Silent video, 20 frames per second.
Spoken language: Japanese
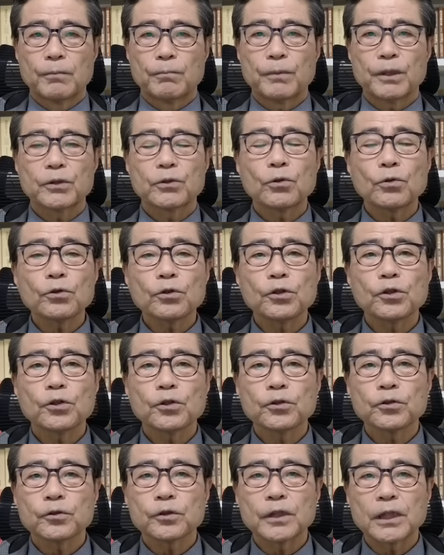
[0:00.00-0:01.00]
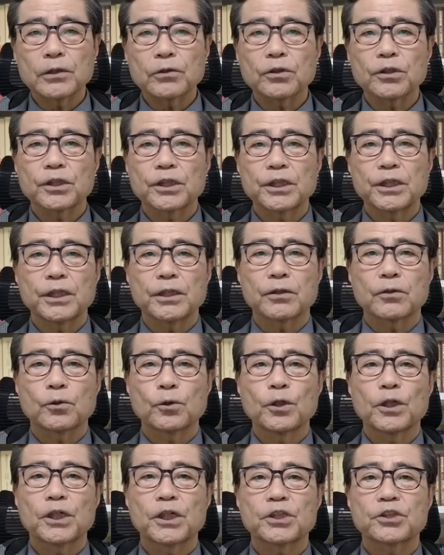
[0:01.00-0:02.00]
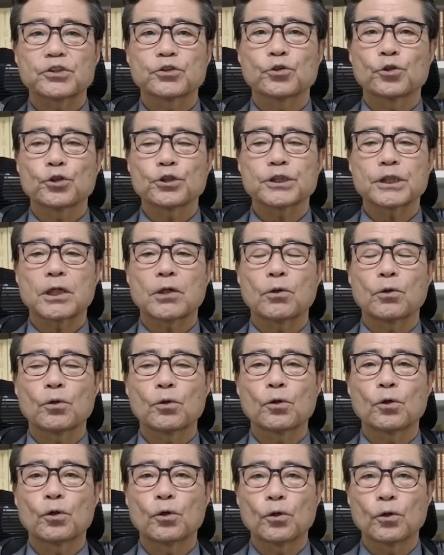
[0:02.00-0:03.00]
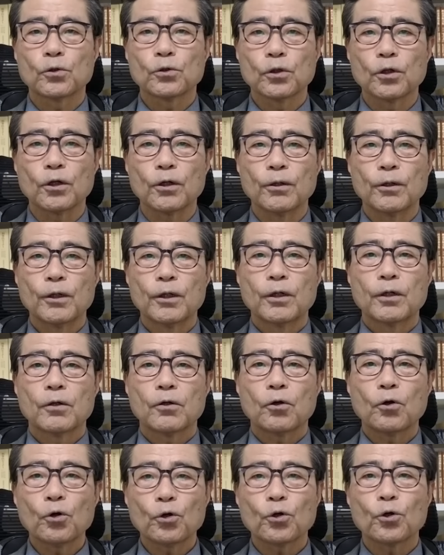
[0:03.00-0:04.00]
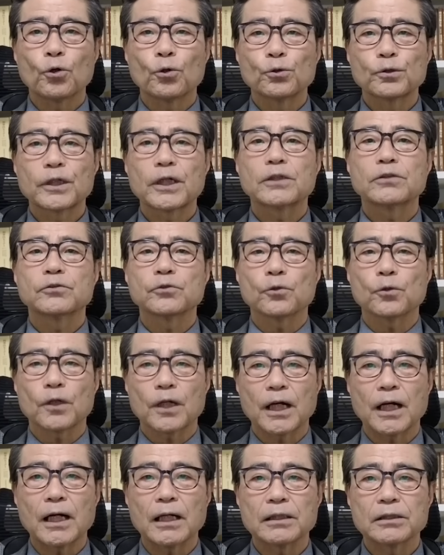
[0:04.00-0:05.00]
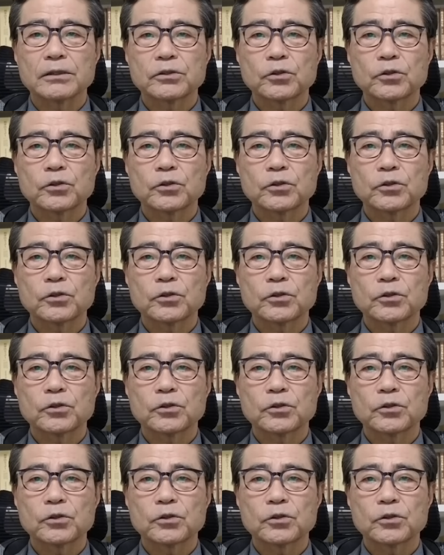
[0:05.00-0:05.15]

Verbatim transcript: まあ、どのような時に公益通報者保護法の保護を受けるのか、